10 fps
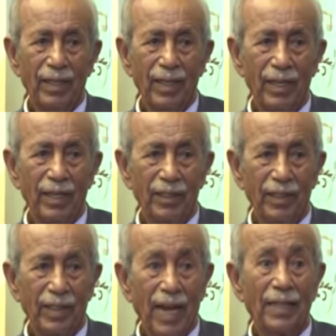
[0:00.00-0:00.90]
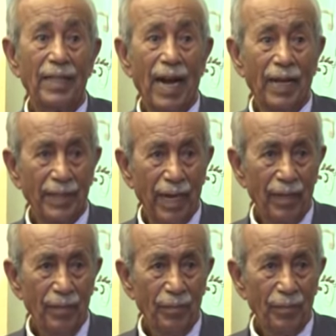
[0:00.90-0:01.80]
آه، تتخلى
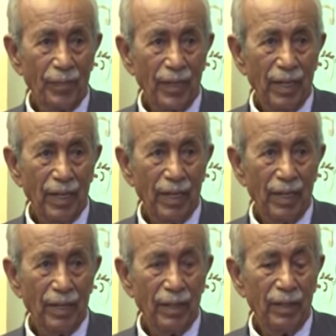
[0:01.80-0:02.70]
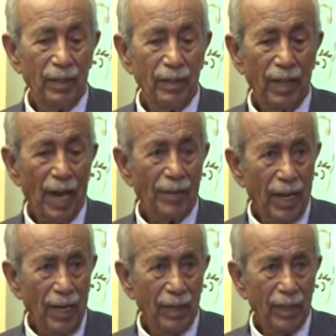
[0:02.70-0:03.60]
عنها آه،
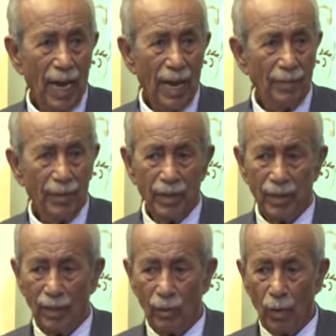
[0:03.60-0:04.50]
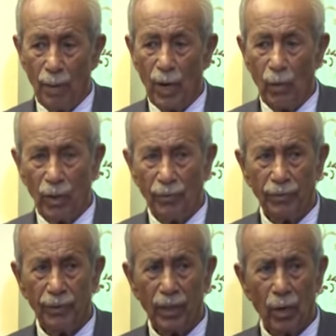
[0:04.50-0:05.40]
هذا كان هو موقف
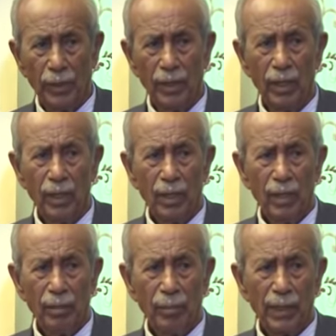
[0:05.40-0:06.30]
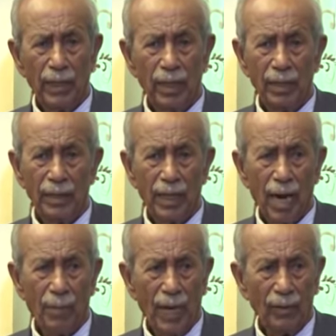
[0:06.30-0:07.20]
قوي من
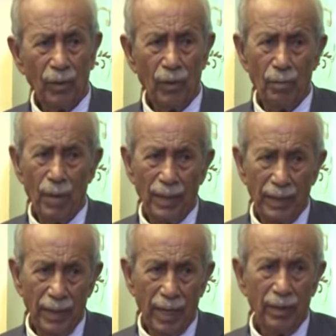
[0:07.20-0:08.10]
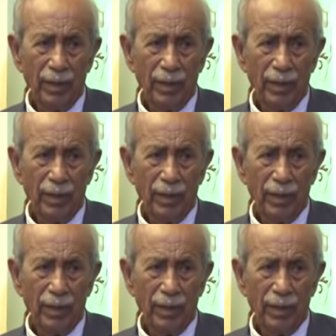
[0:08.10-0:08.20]
النقابات العمالية